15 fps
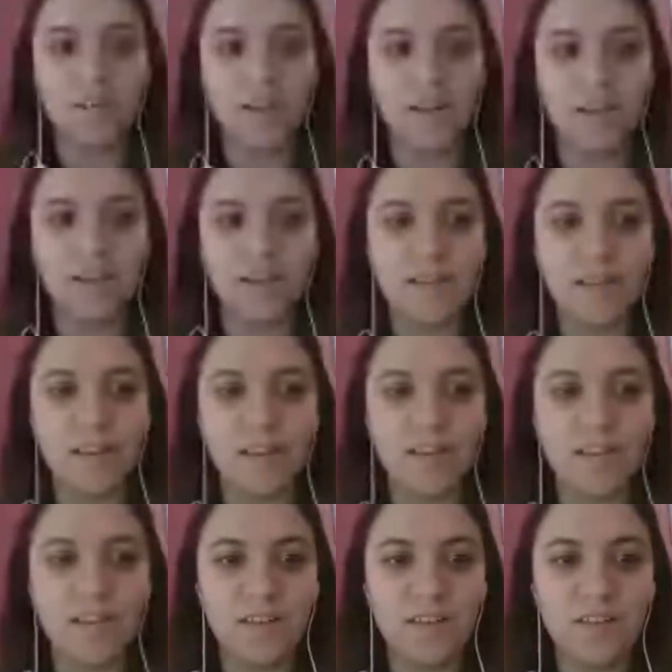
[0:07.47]

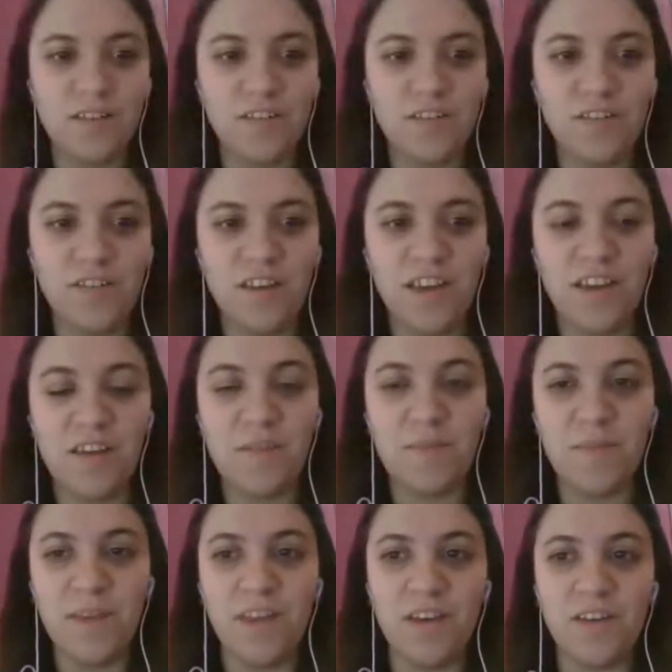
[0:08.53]
estrategizando eh, me
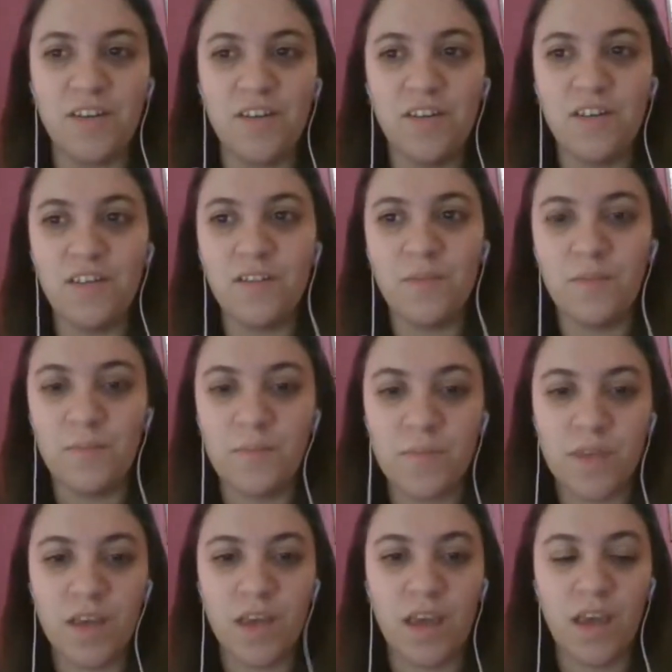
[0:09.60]
dejó,
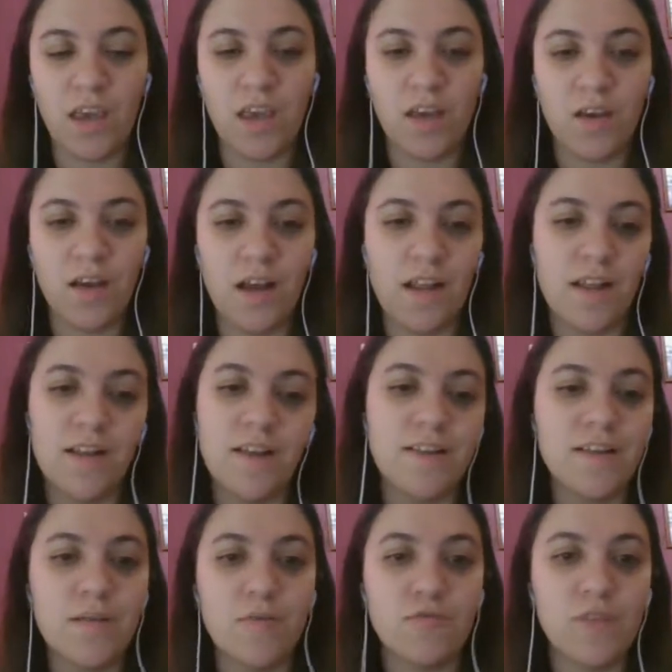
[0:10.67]
eh,
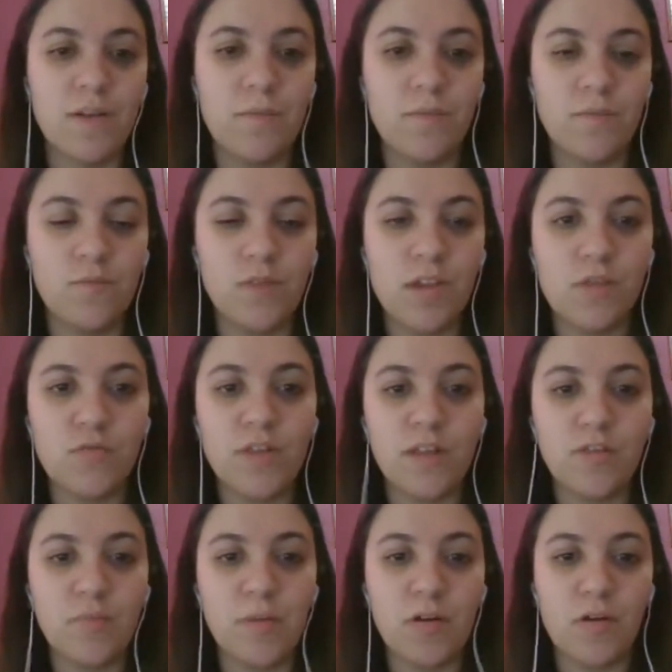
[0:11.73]
analizamos una industria
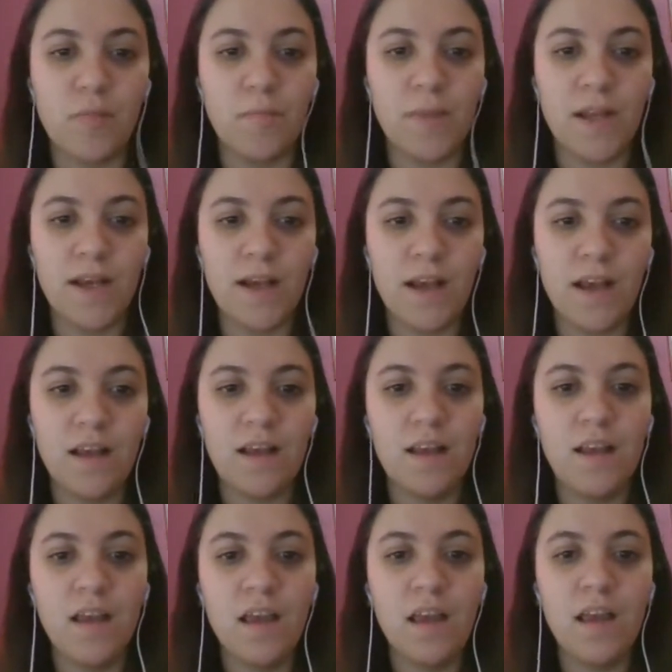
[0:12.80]
súper compleja
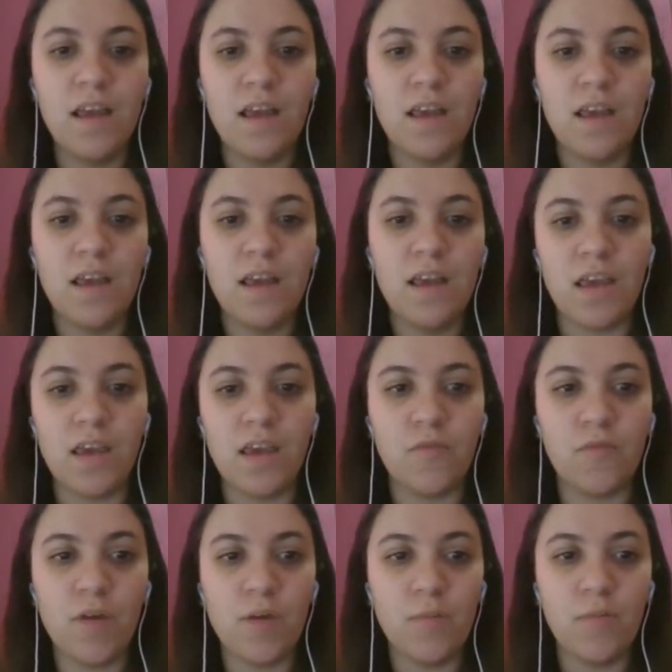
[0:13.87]
eh, y
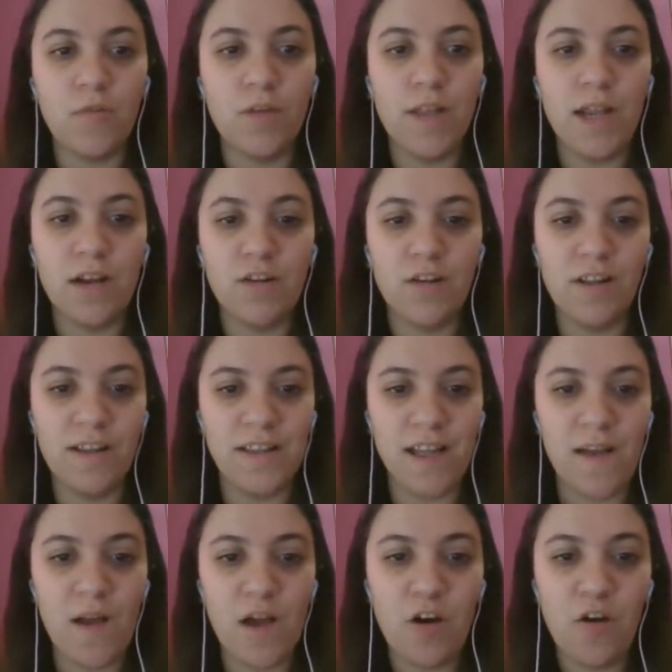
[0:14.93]
fue muy largo el
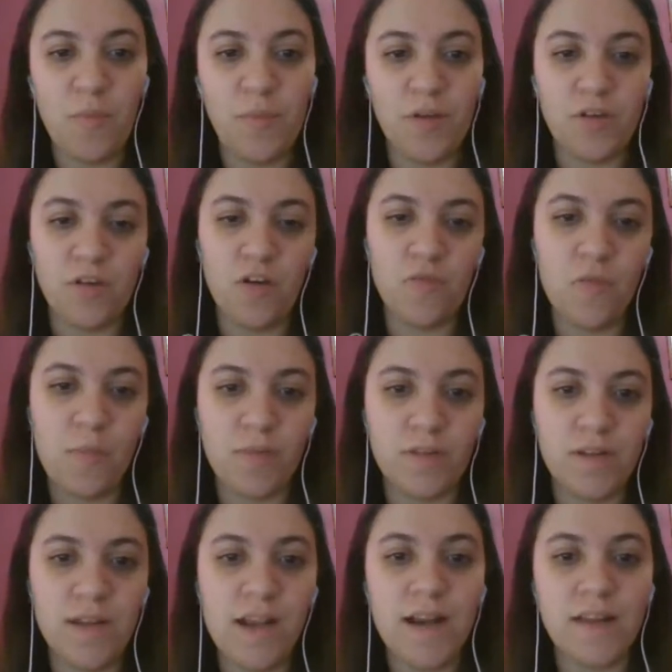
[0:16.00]
trabajo, pero todo fue
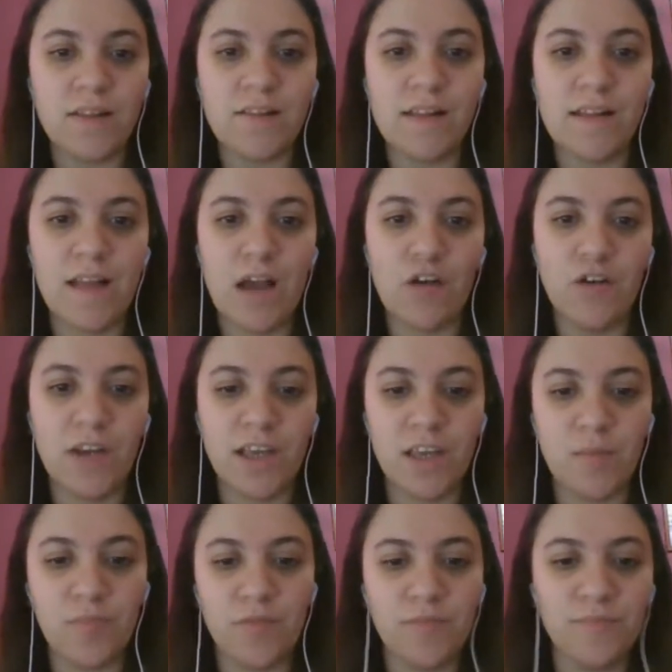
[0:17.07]
posible gracias al trabajo en
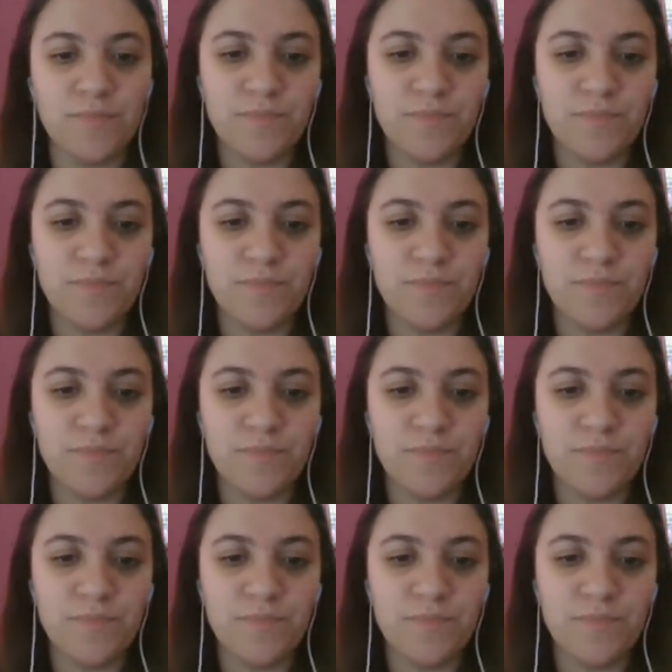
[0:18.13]
equipo.